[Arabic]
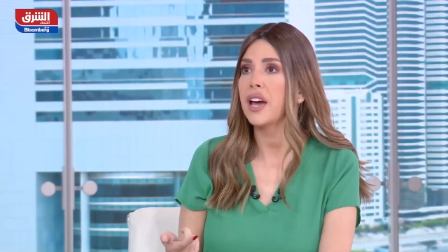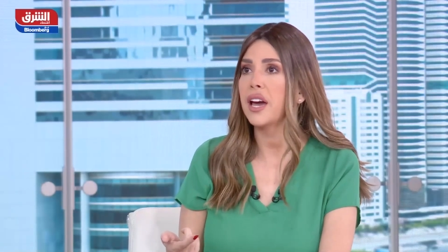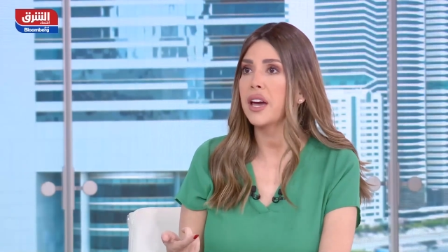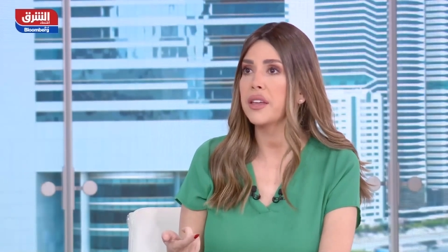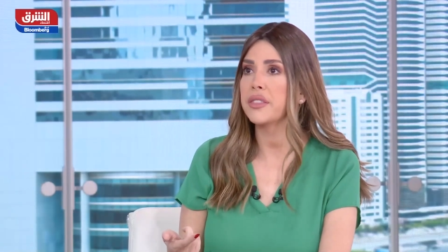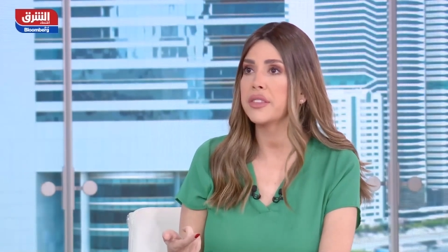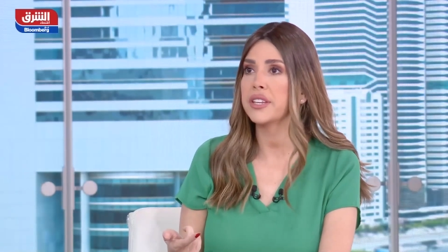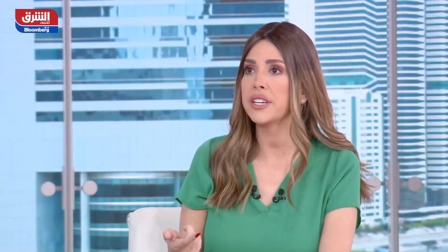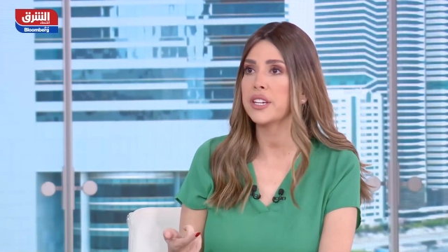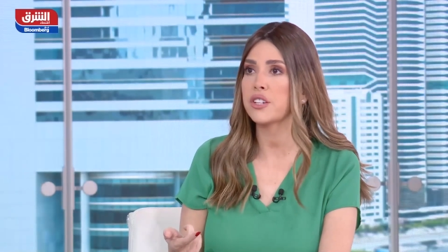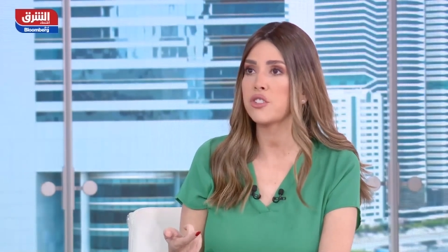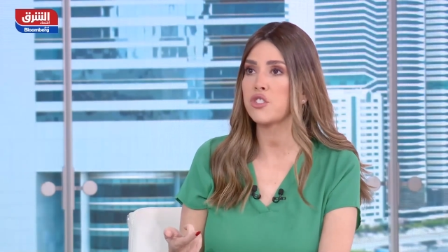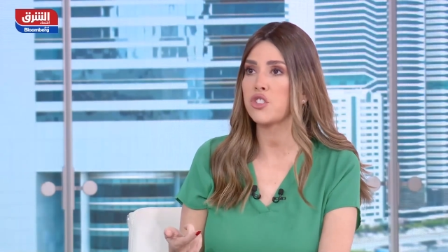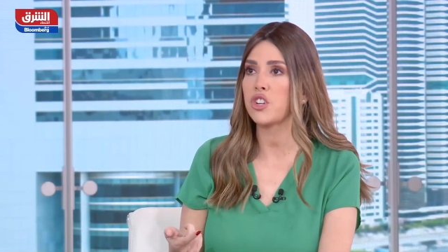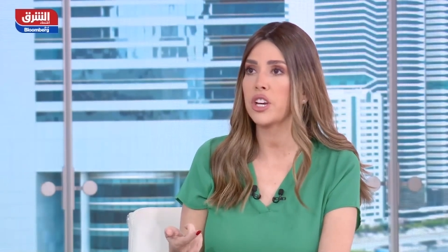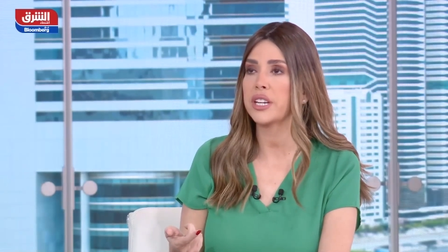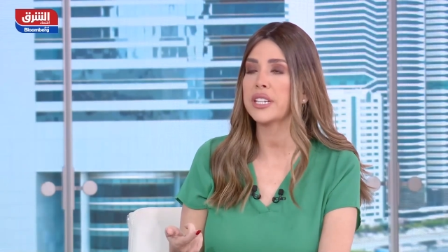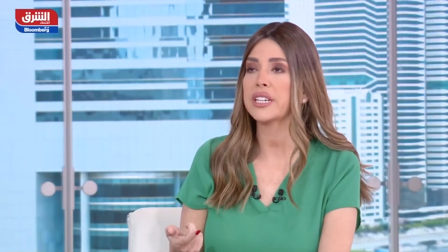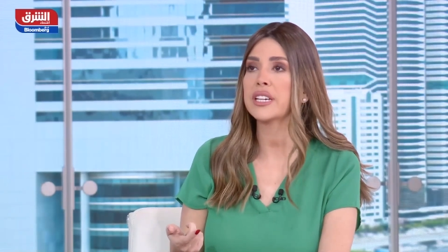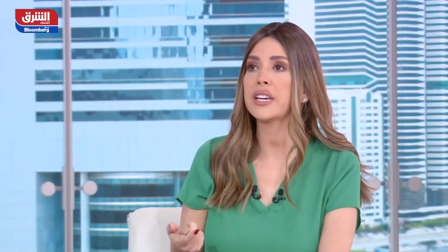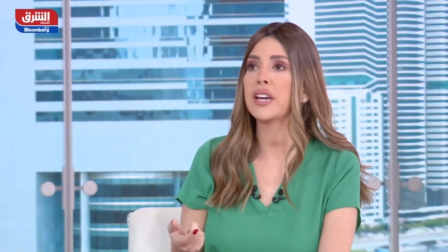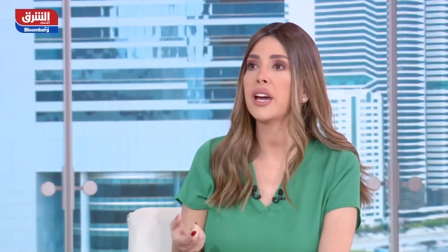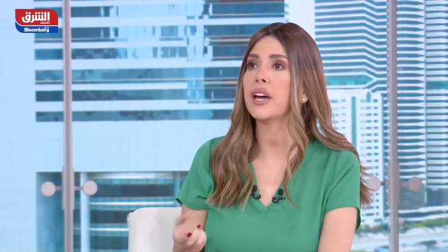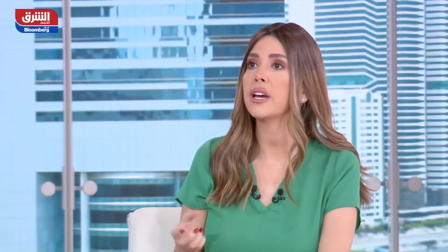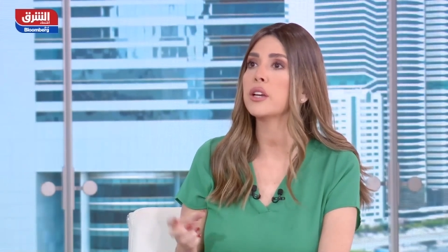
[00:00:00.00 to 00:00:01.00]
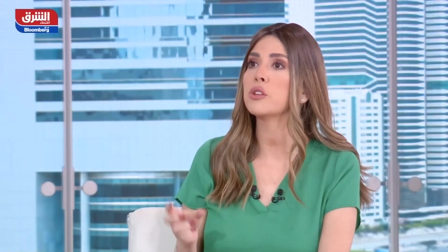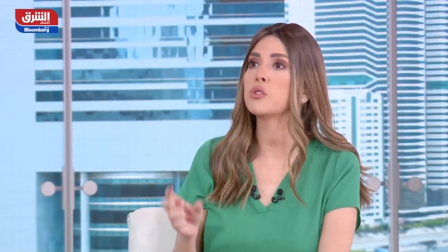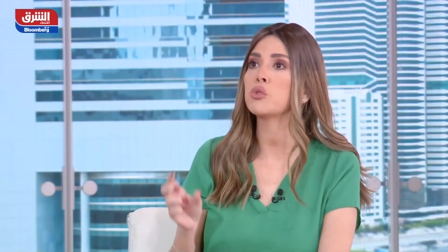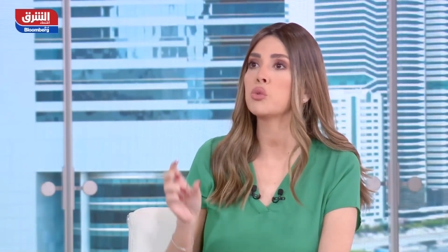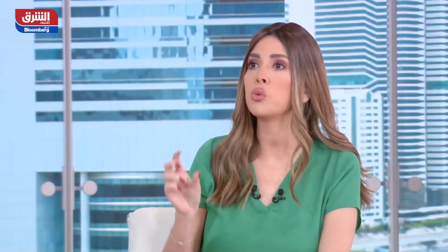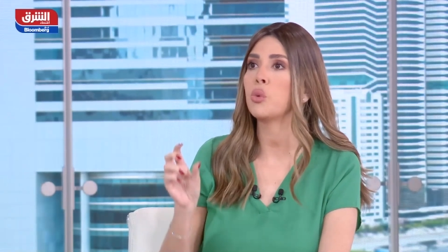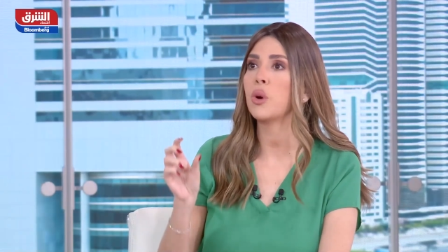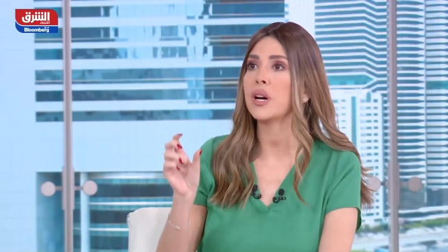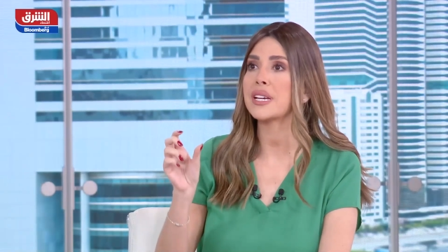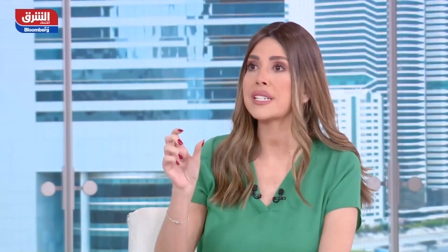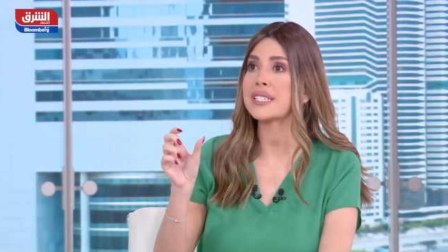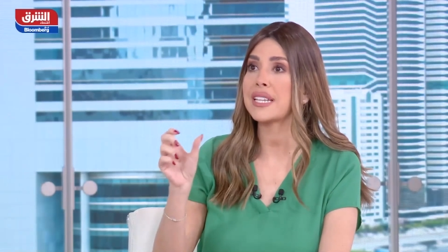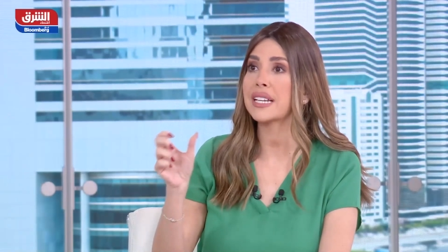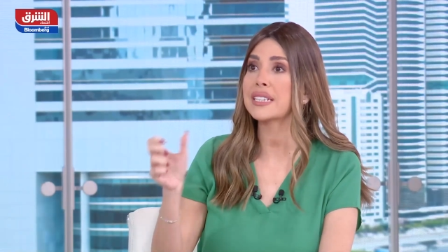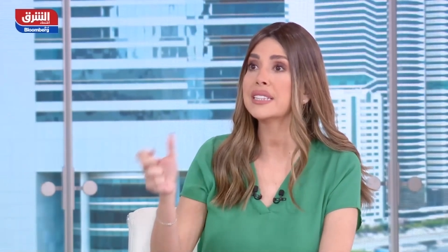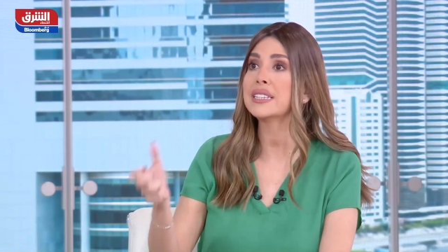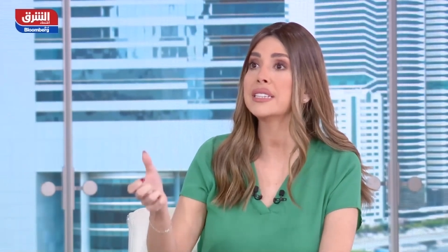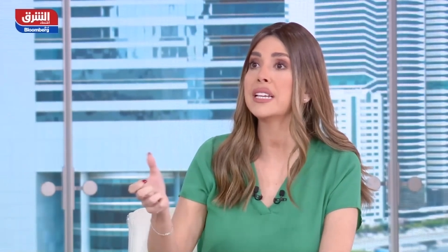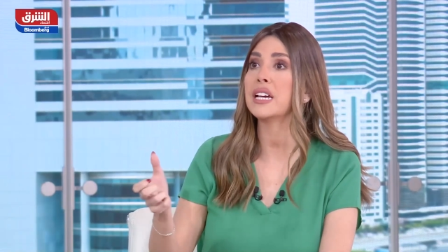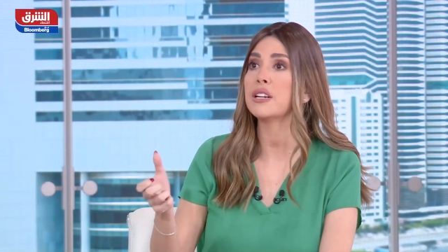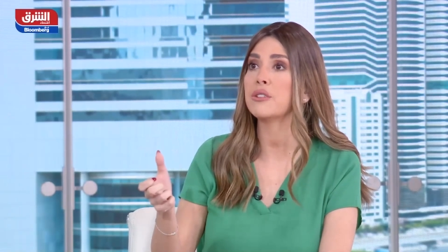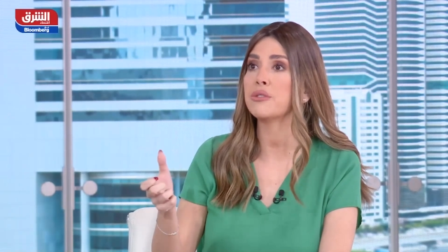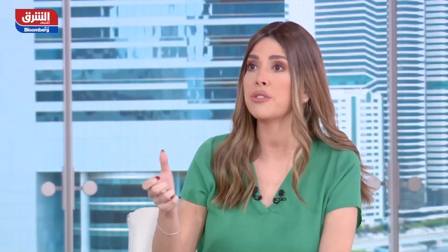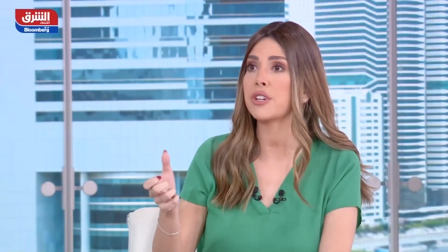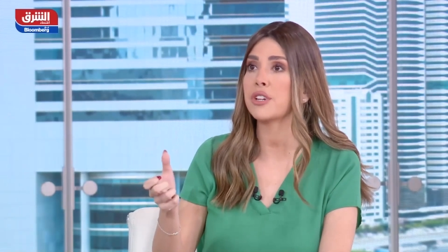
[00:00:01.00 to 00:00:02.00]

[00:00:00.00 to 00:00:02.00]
هذه الشركات وسد